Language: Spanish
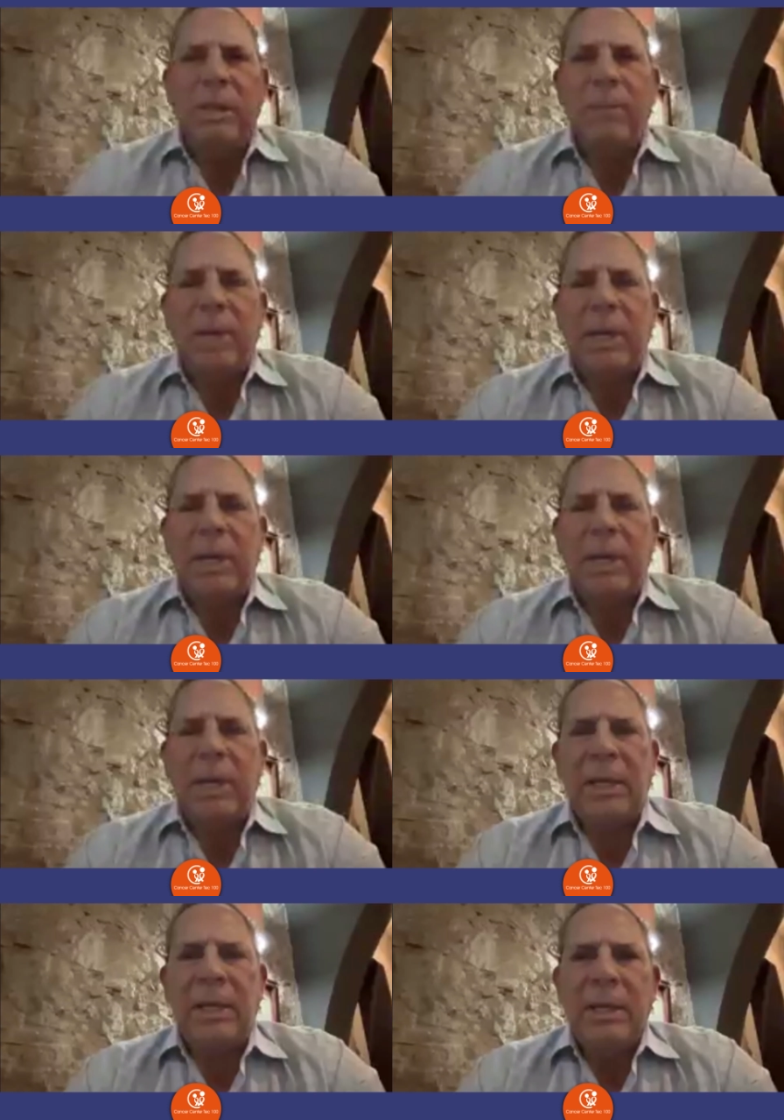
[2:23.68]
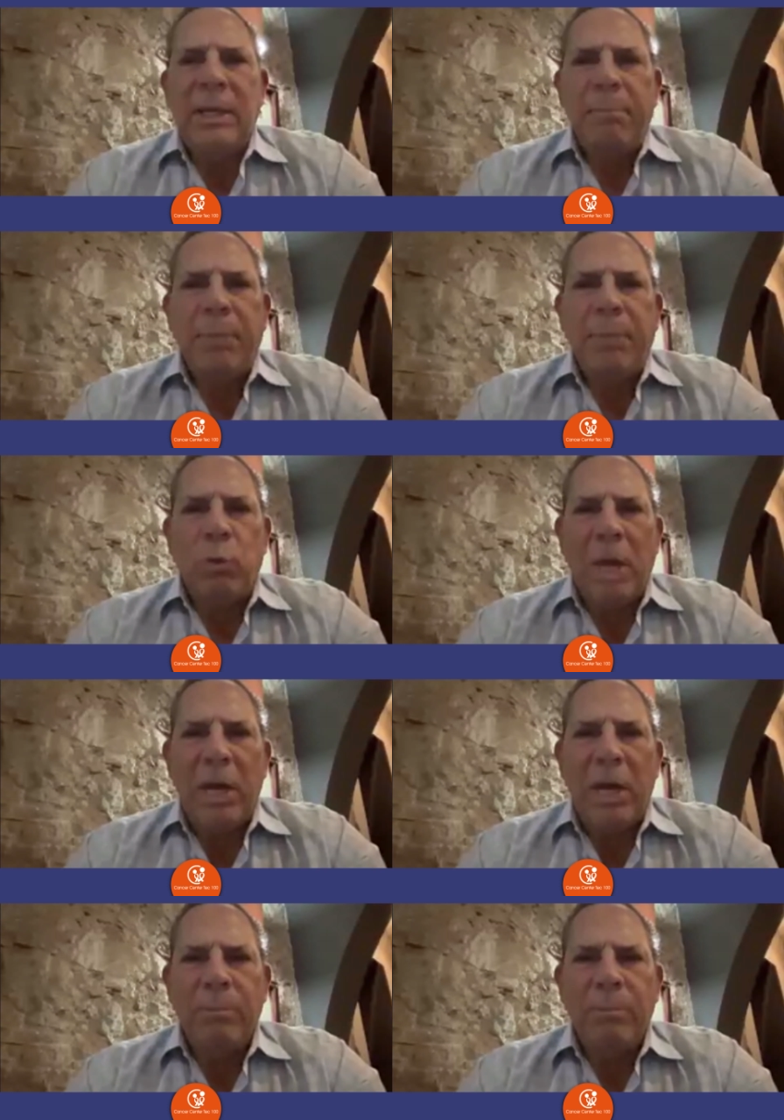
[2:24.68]
a nivel medular,
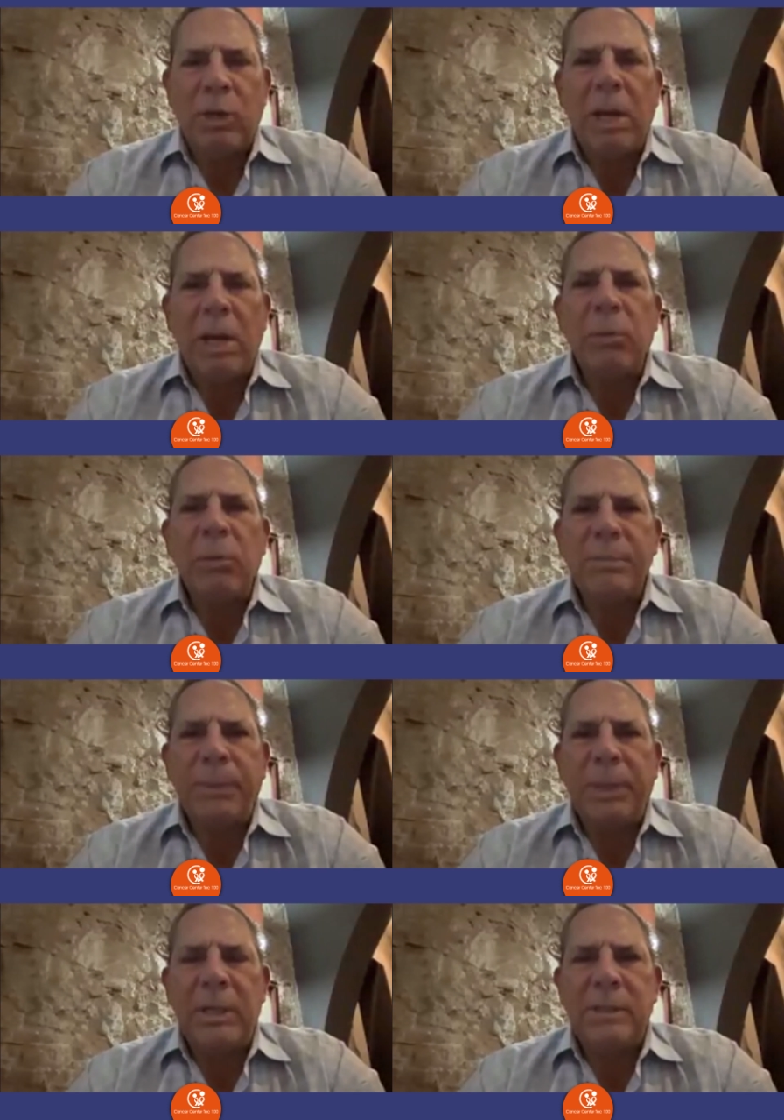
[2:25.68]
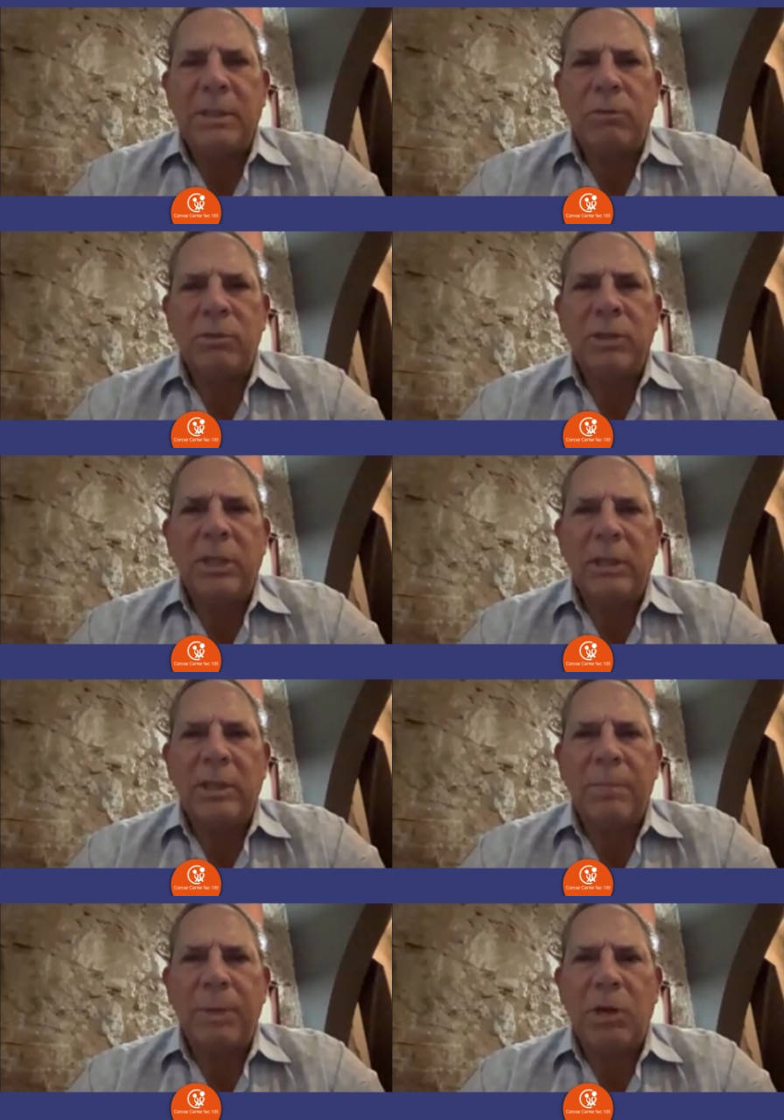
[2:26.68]
porque la médula espinal se considera
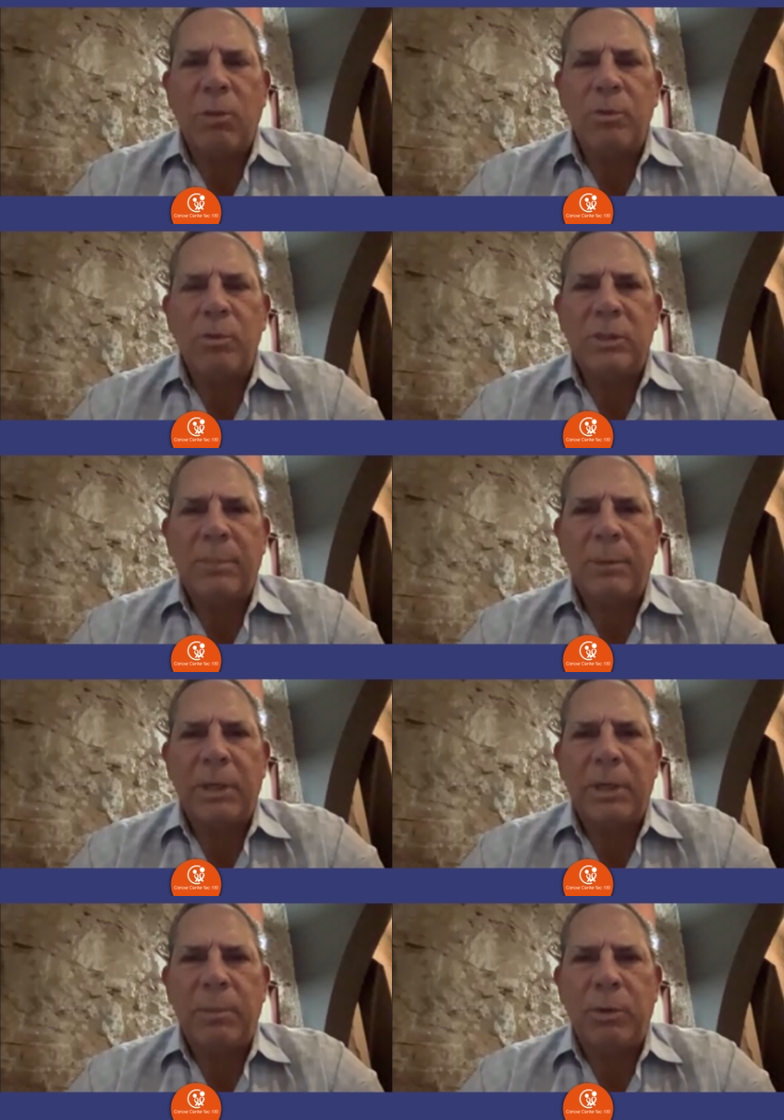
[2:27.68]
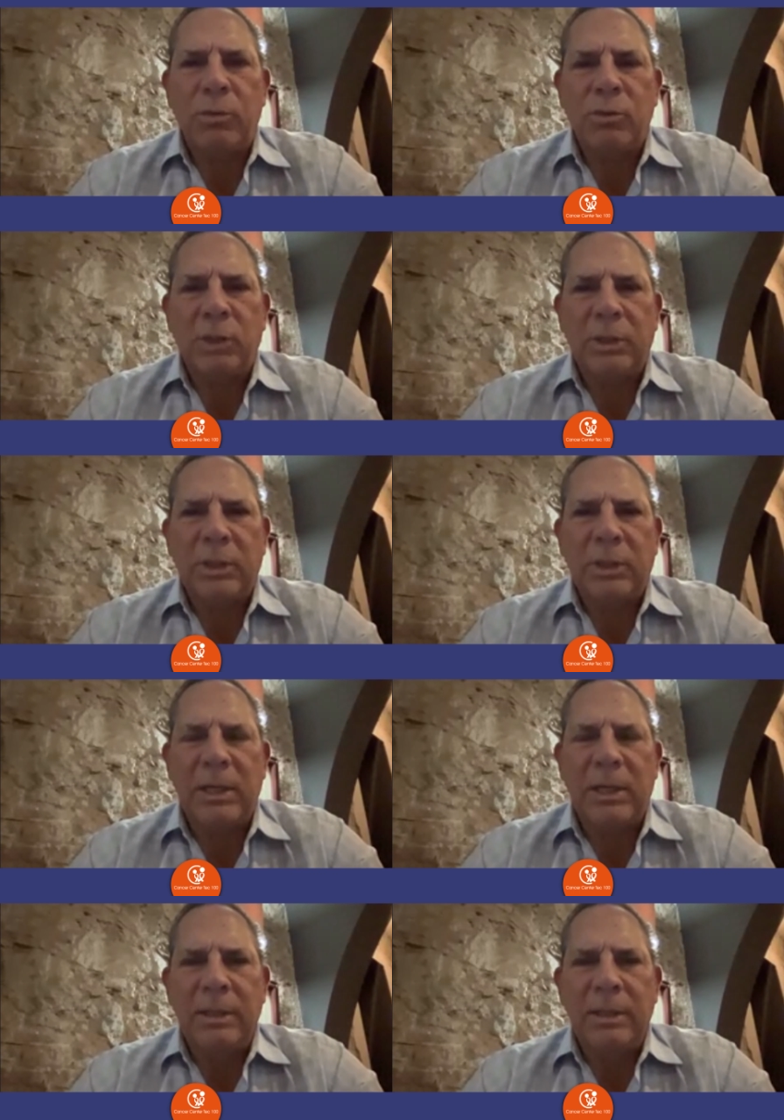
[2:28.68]
también como sistema nervioso central.